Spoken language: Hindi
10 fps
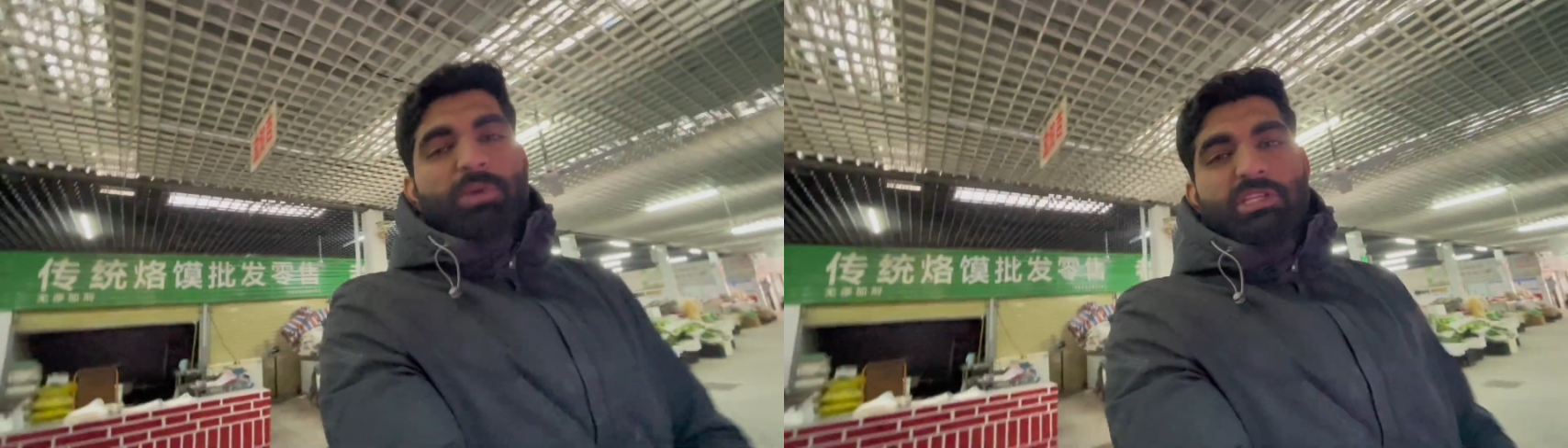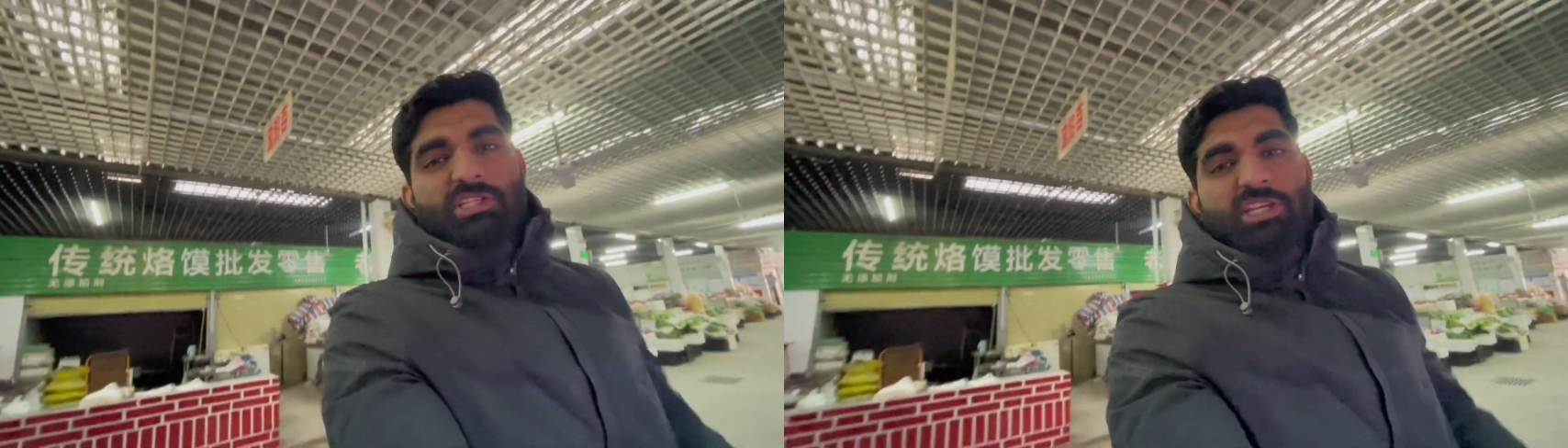
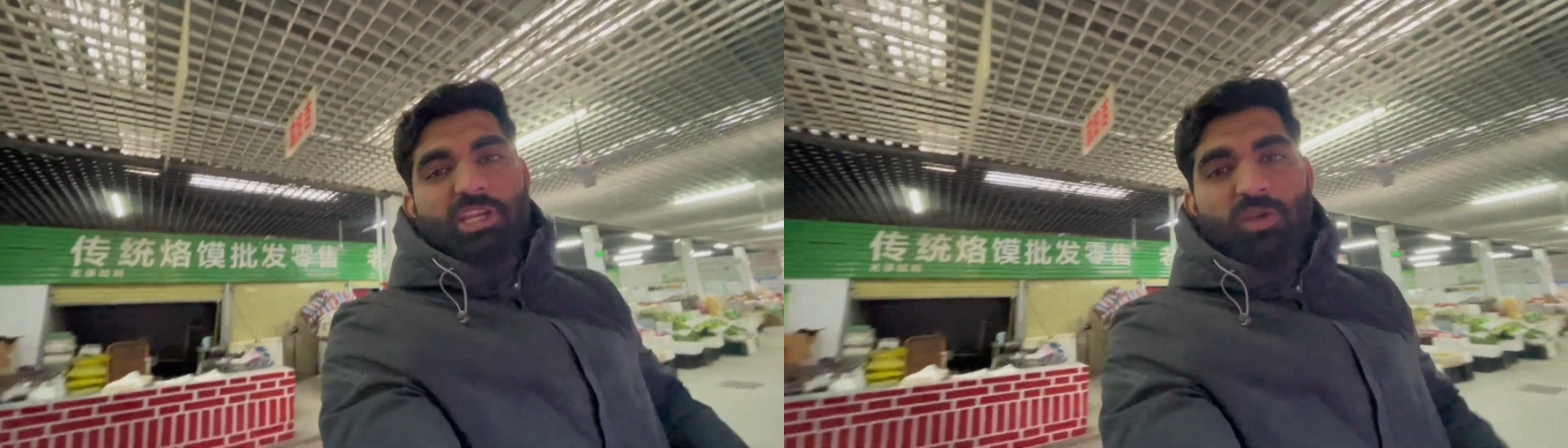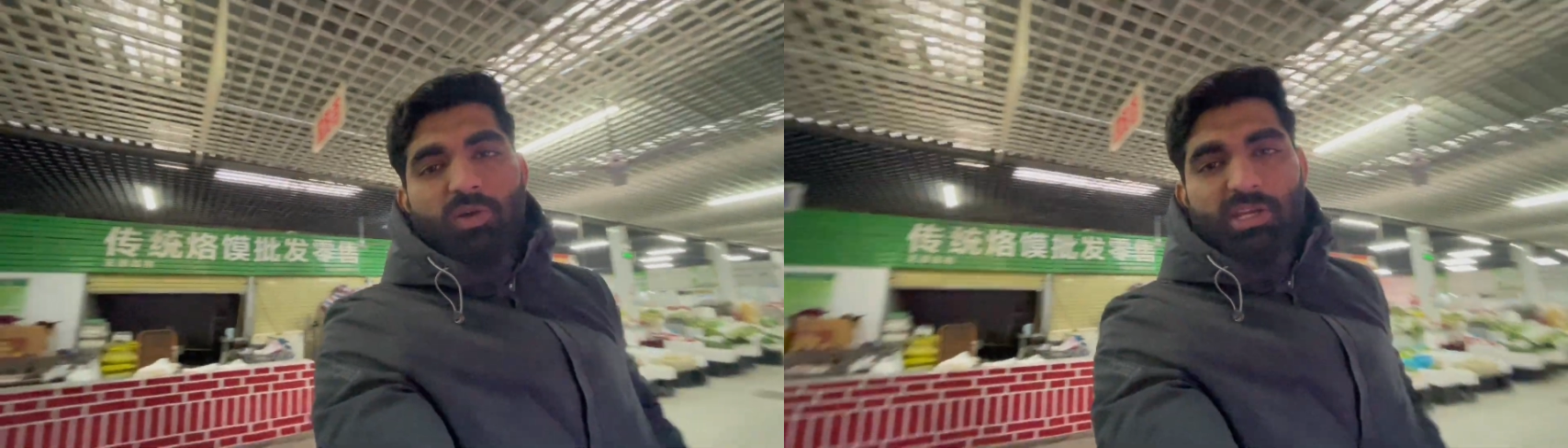पे चीज़ें
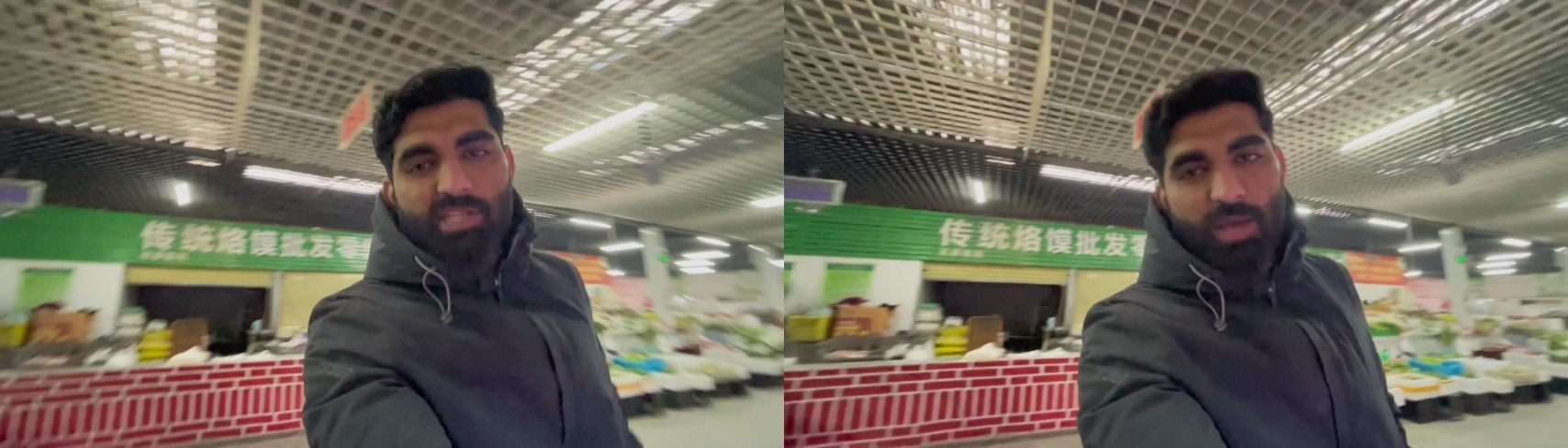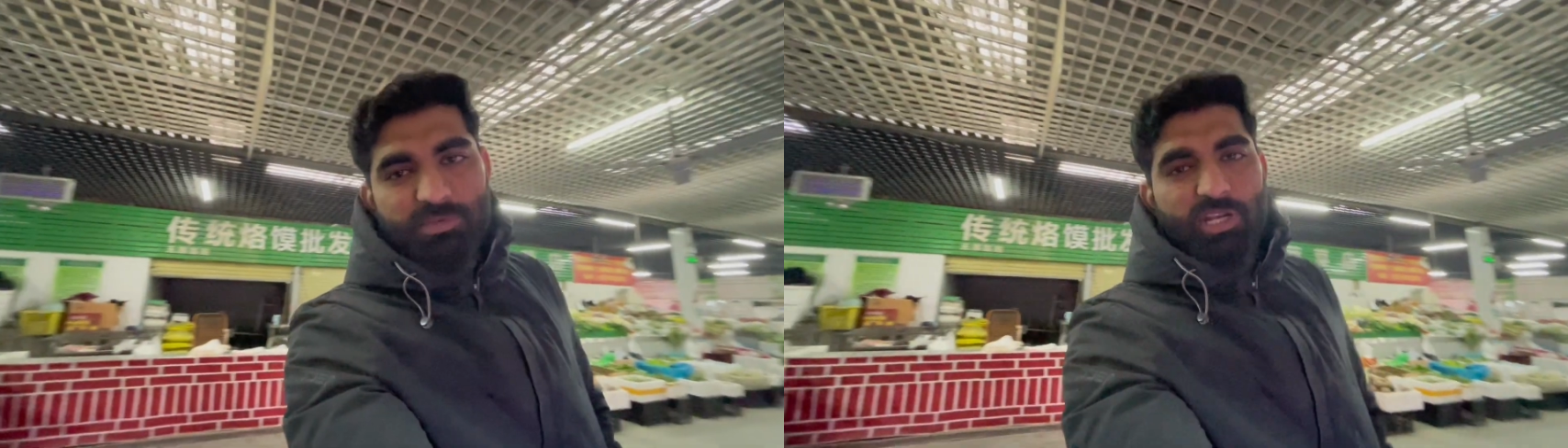किलो के
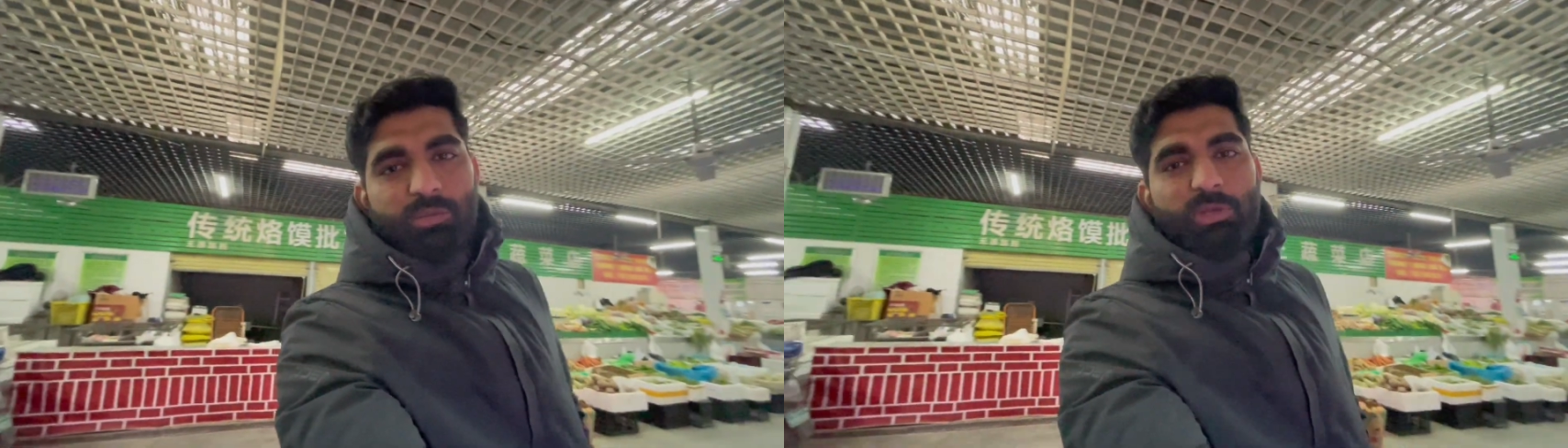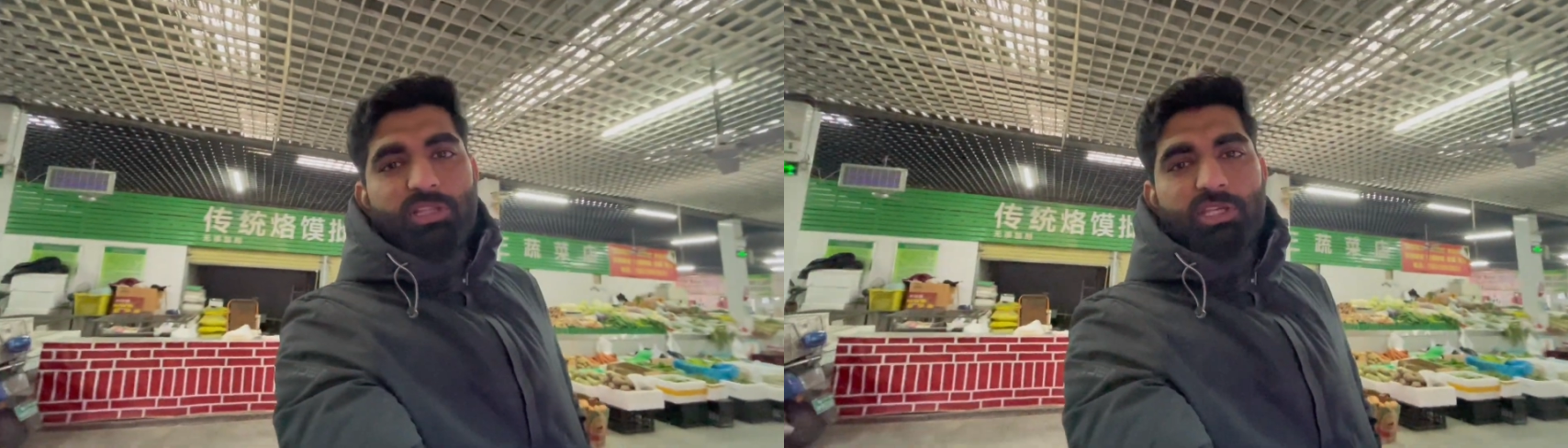हिसाब से नहीं
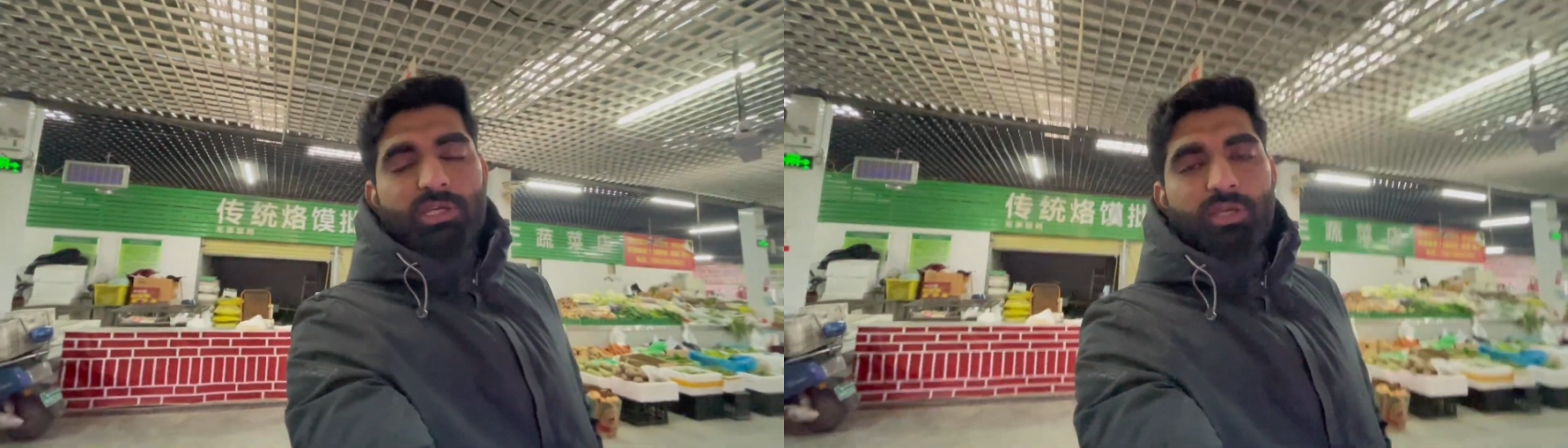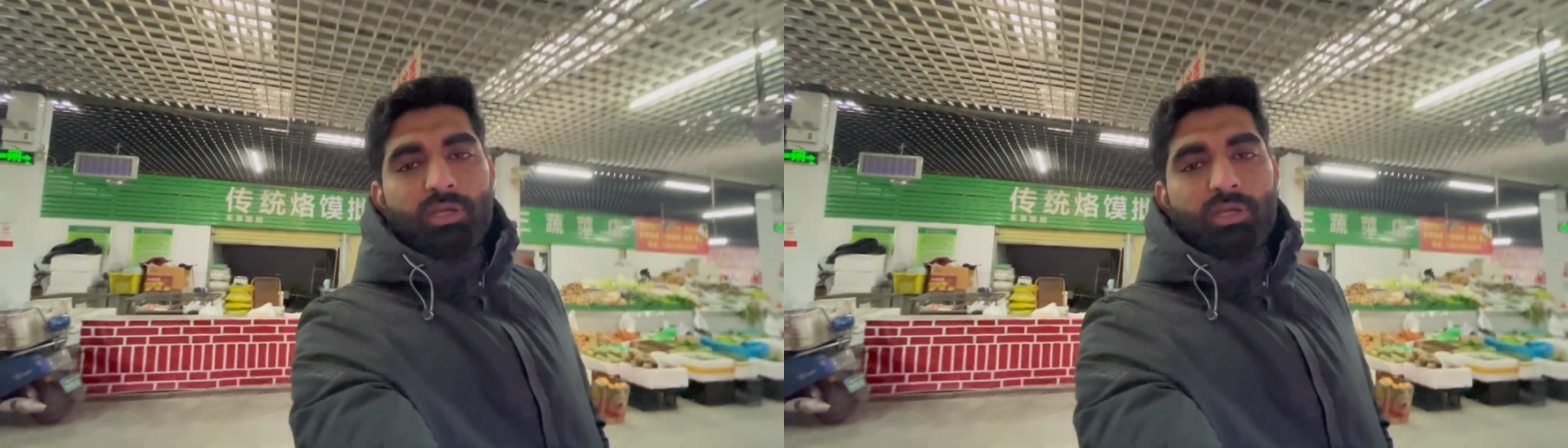मिलती